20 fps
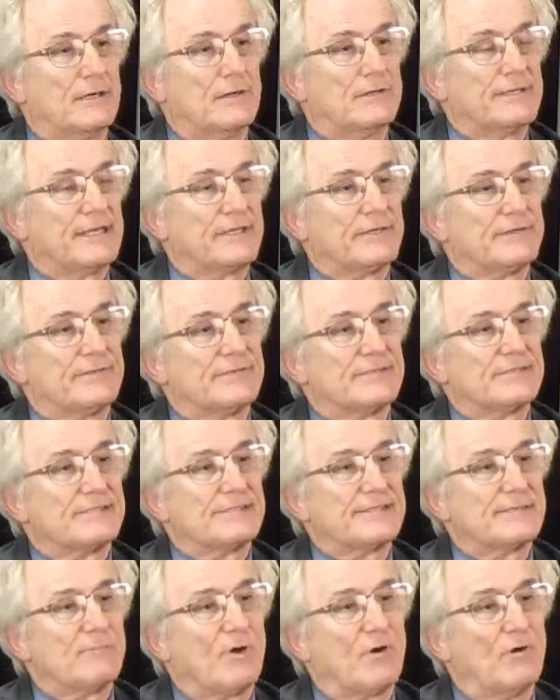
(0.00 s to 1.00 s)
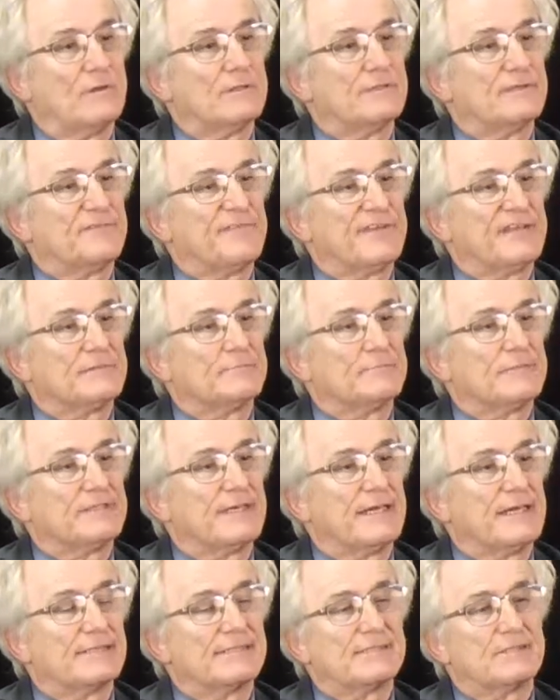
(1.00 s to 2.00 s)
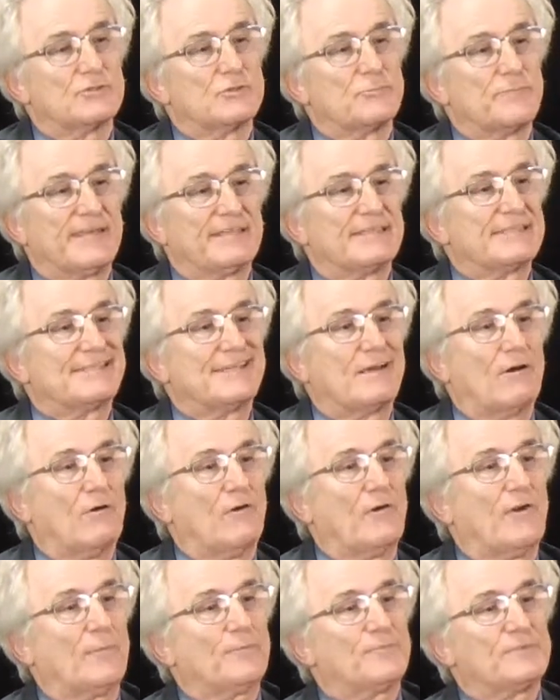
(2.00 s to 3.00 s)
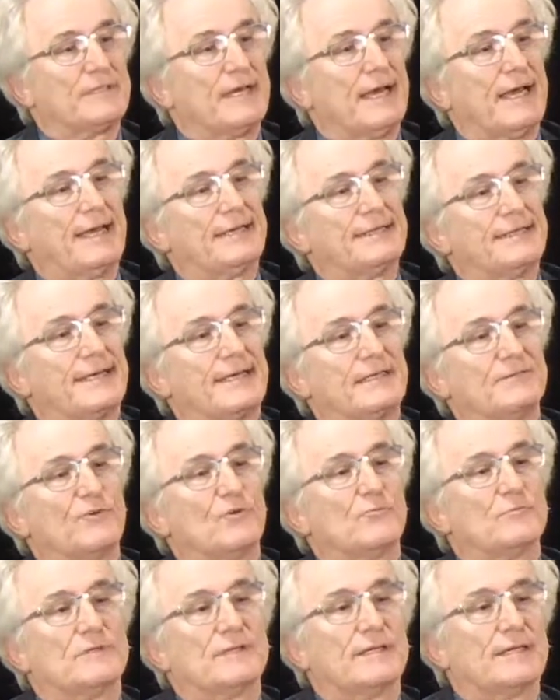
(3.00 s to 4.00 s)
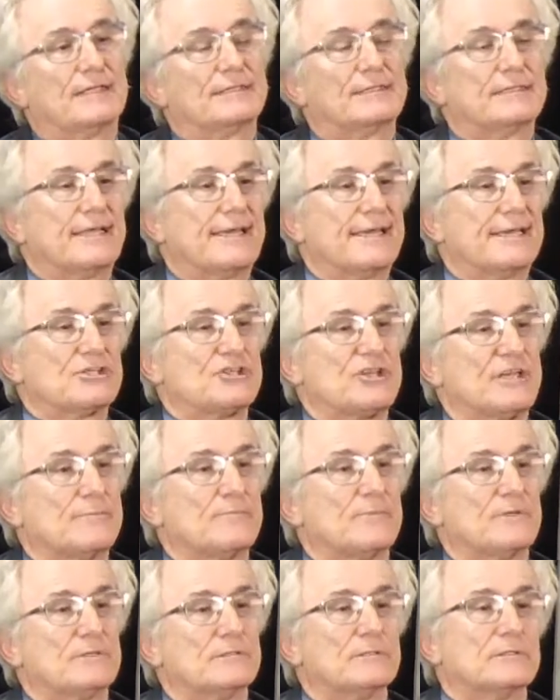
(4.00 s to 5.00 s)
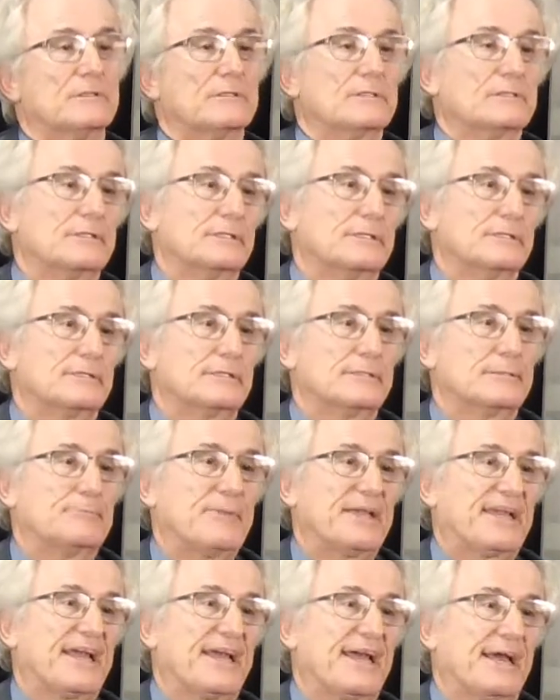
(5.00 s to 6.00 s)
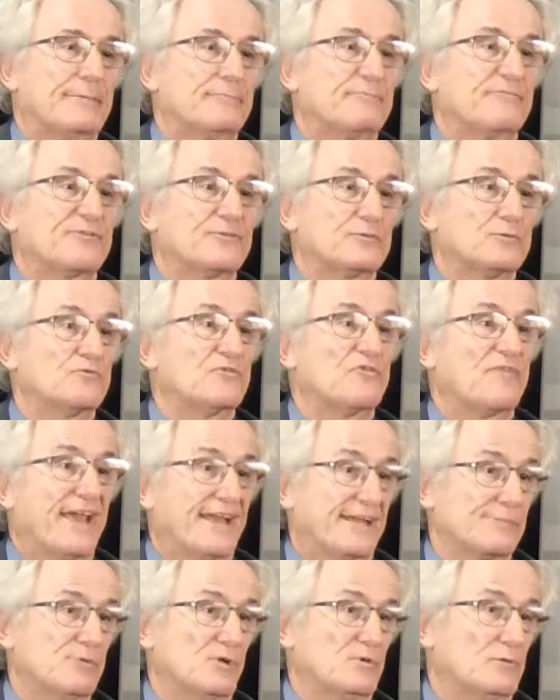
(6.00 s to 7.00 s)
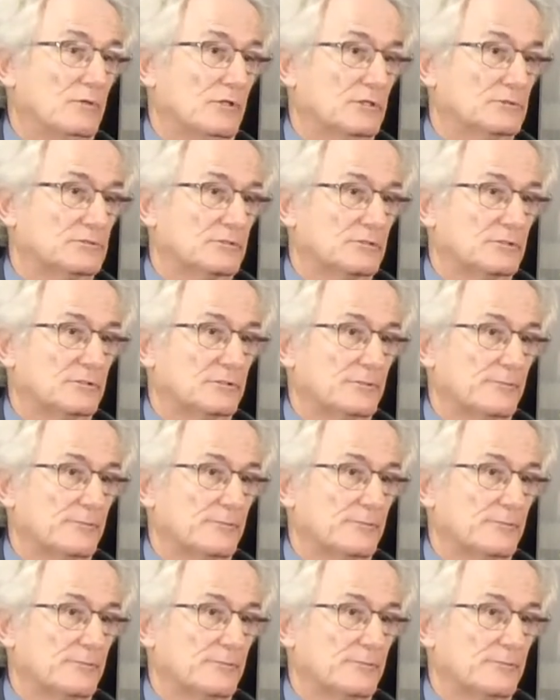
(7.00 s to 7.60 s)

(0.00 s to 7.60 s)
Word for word: Alle grösseren Malerfirmen haben so Spezialabteilungen, wo man den Schimmel äh, bekämpft und wegmacht.